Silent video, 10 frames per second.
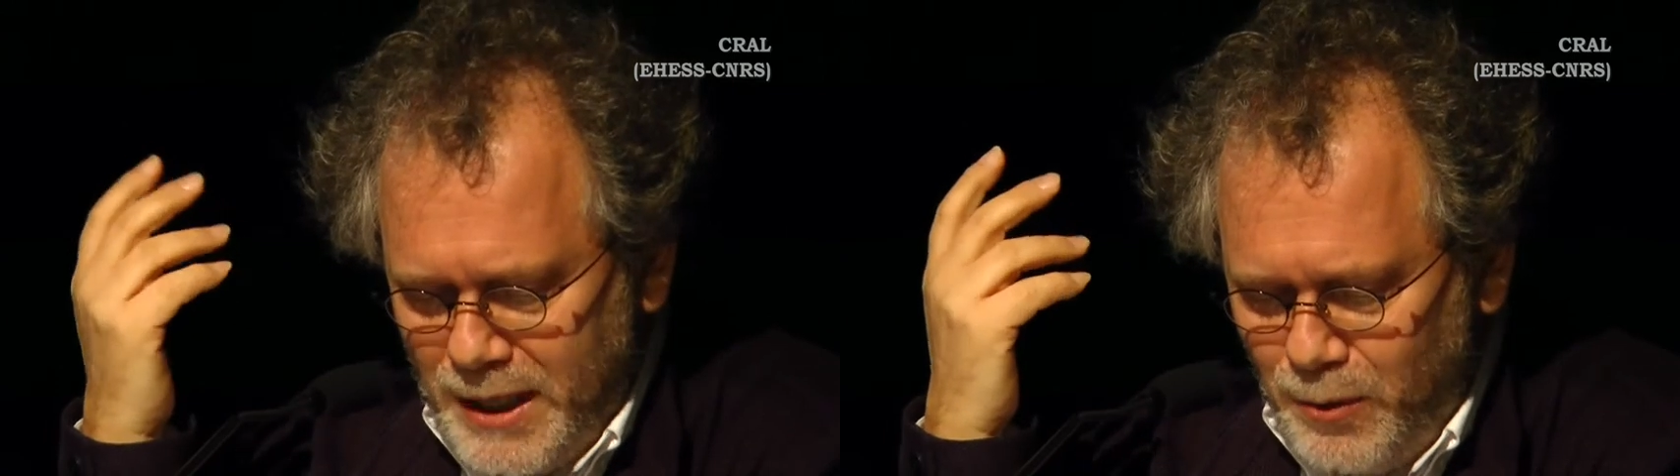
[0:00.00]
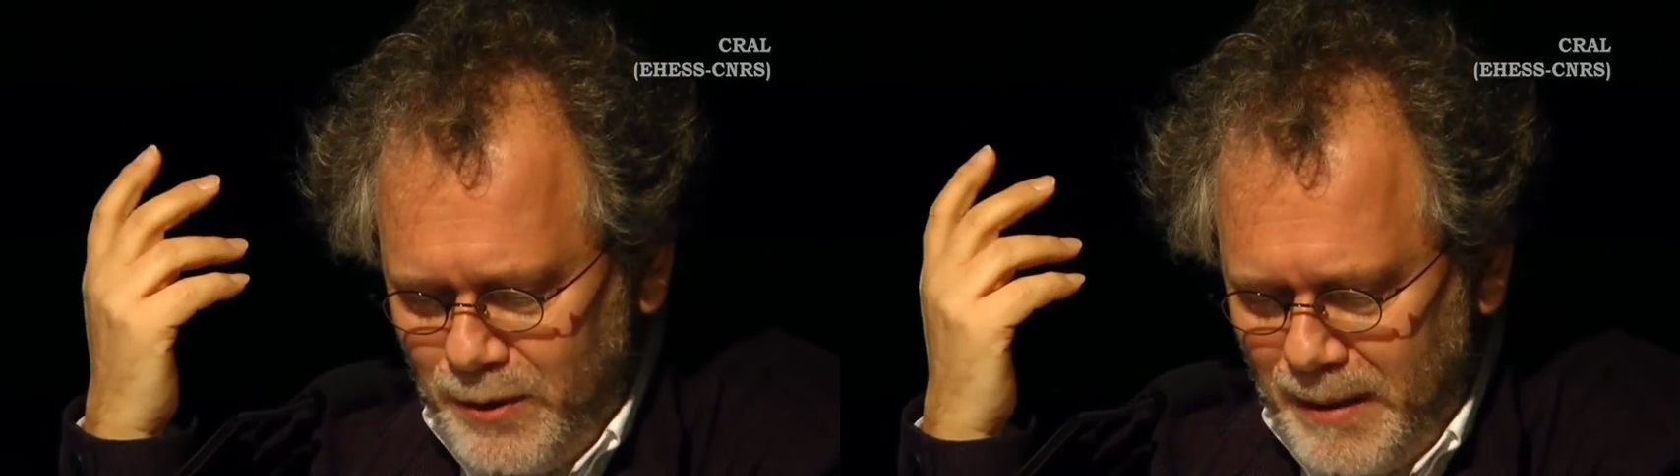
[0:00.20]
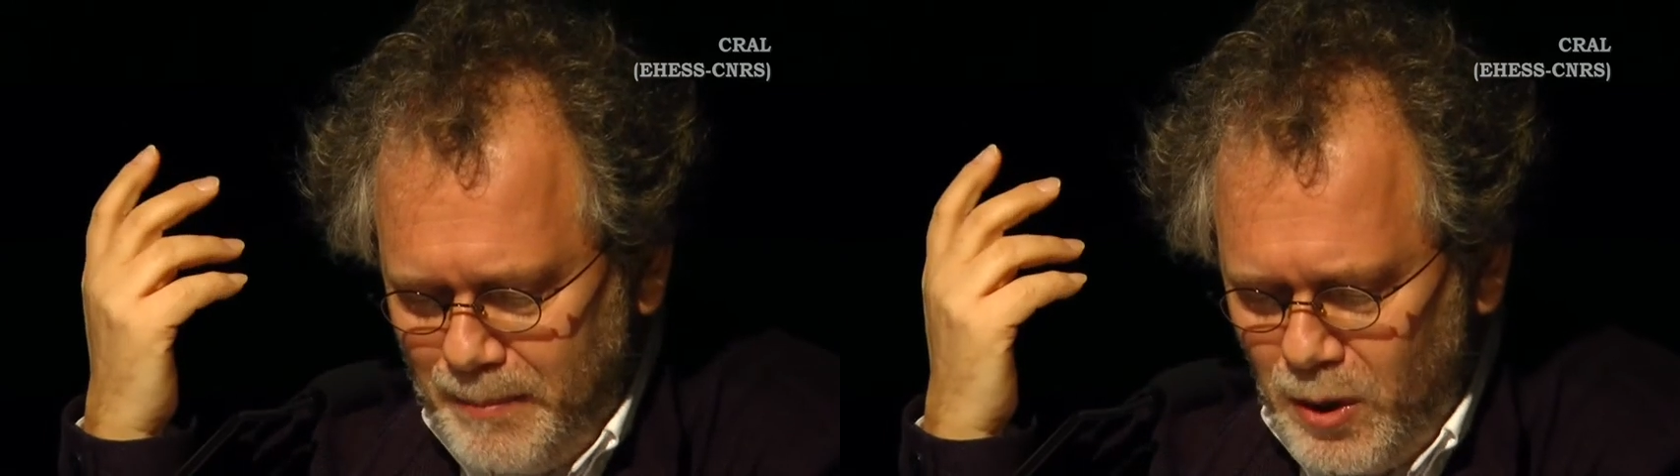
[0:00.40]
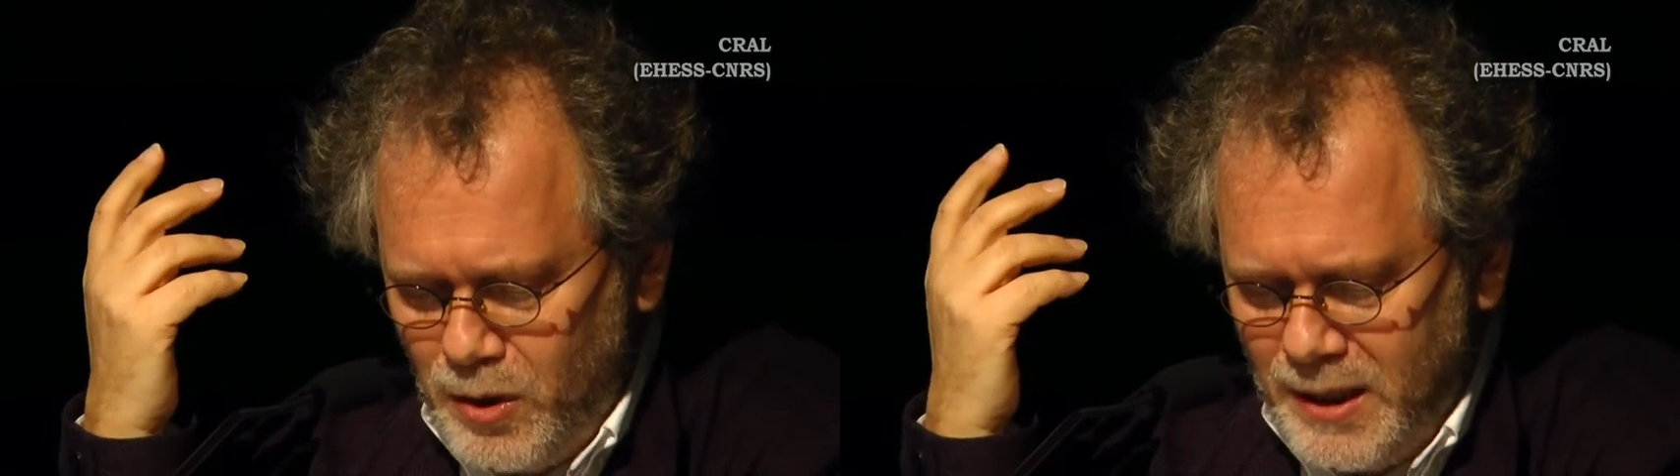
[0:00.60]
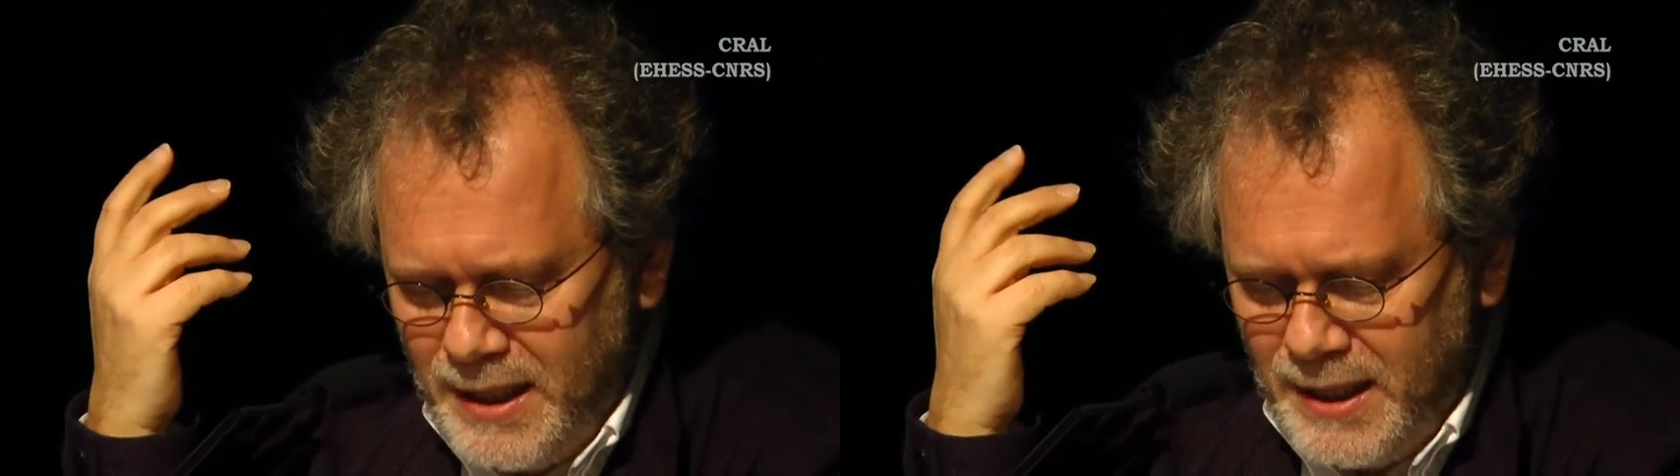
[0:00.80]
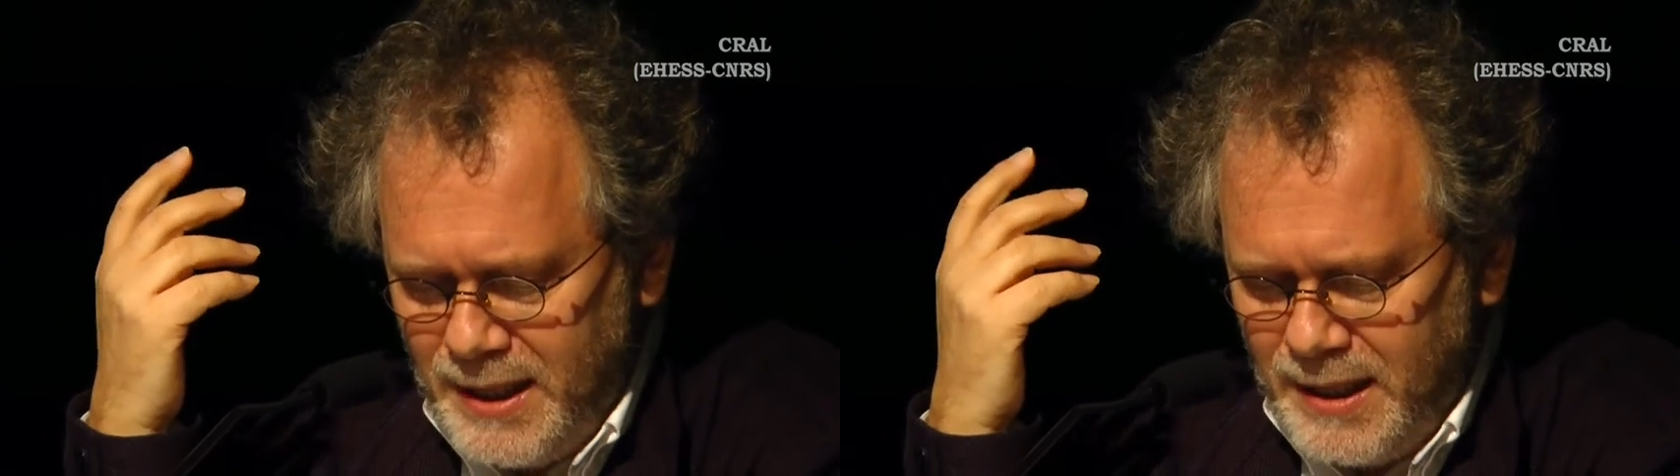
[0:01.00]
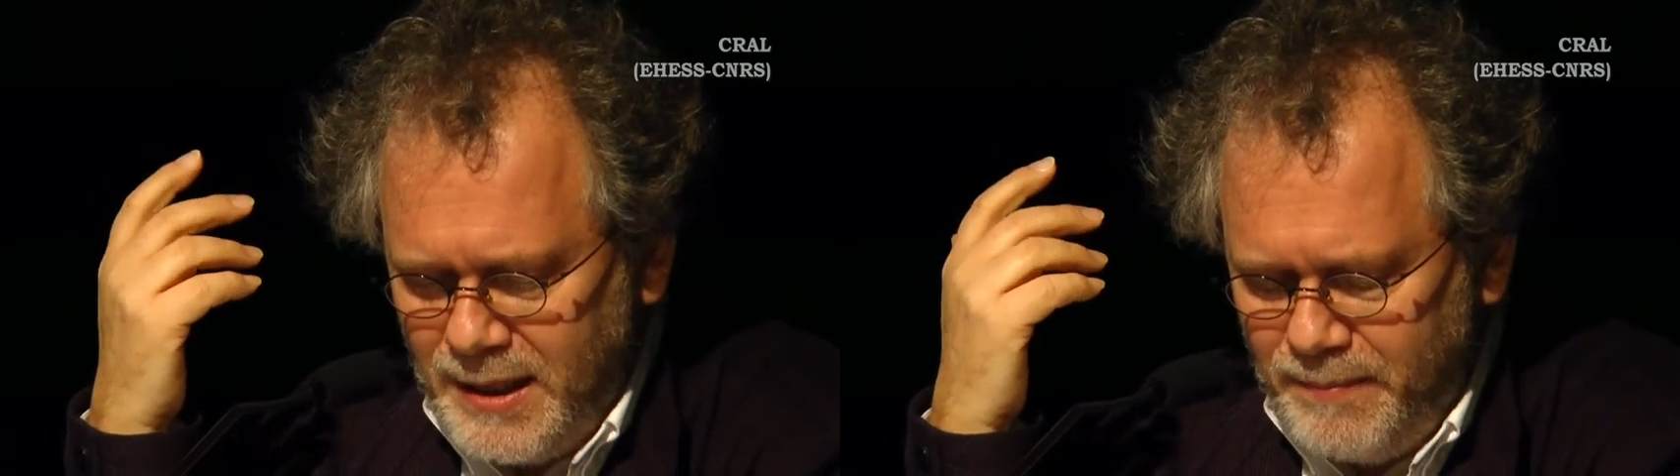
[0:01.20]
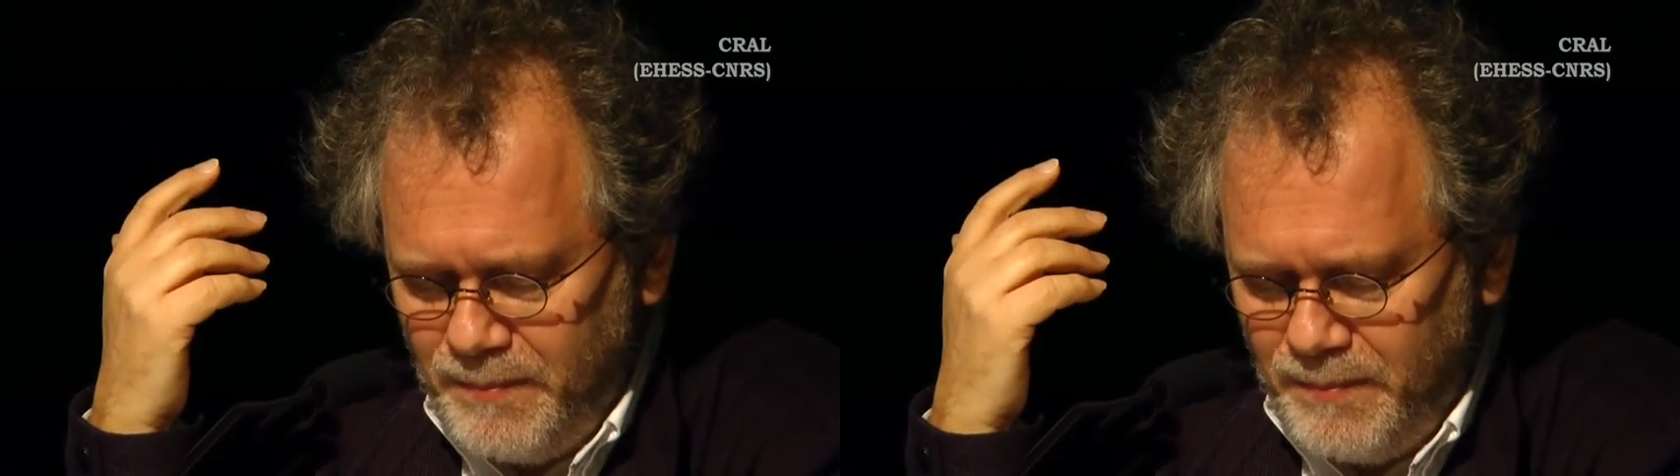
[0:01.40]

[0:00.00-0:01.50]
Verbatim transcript: et notamment les,